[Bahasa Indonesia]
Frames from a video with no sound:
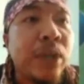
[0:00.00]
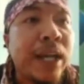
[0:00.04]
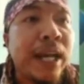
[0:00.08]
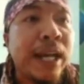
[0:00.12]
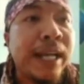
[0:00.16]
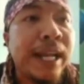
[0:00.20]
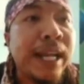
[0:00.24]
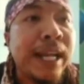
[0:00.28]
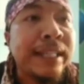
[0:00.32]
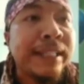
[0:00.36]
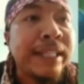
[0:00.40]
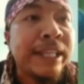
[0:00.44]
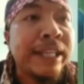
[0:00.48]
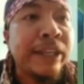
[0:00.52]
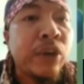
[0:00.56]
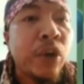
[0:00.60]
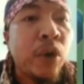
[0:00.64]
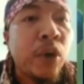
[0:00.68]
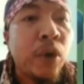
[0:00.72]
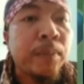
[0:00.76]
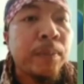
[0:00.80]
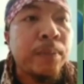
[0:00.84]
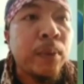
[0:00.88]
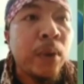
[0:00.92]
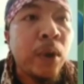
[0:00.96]
karate
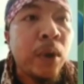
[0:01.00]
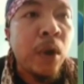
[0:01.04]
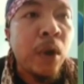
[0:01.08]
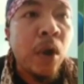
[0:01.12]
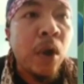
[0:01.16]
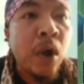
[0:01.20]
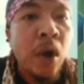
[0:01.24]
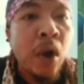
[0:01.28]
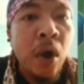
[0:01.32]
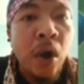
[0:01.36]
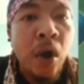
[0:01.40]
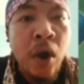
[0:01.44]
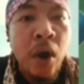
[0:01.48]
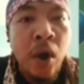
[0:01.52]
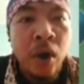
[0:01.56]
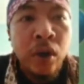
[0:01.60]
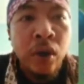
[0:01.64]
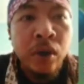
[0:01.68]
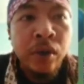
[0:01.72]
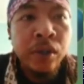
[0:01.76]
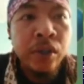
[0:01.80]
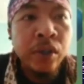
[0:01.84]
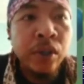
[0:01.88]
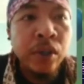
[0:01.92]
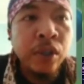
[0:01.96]
goblok? So imut
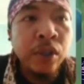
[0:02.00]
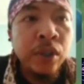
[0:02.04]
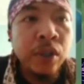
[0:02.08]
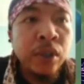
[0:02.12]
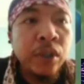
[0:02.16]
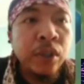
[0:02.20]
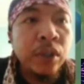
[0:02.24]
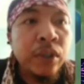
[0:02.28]
anjir.